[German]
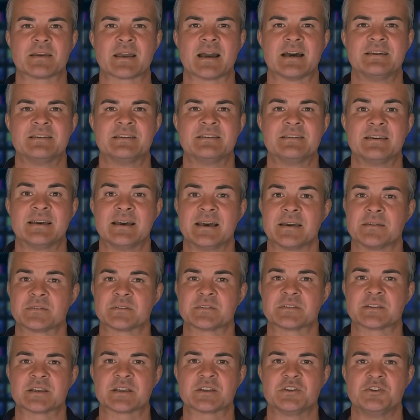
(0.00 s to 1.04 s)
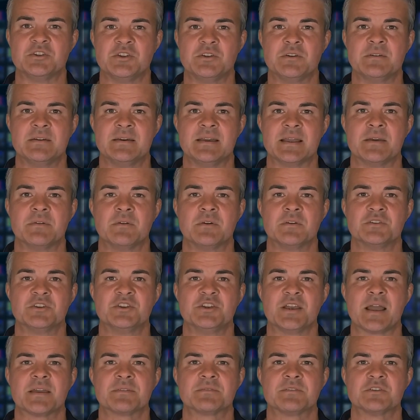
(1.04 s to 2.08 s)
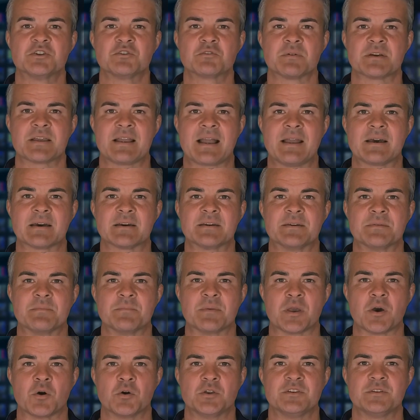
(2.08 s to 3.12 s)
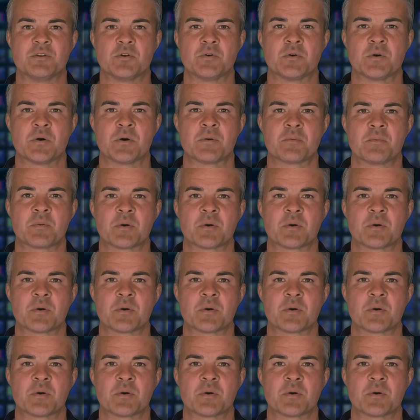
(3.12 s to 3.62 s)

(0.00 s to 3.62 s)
Es ist Gaming-Tisch, Gaming-Schreibtisch mit LED-Beleuchtung,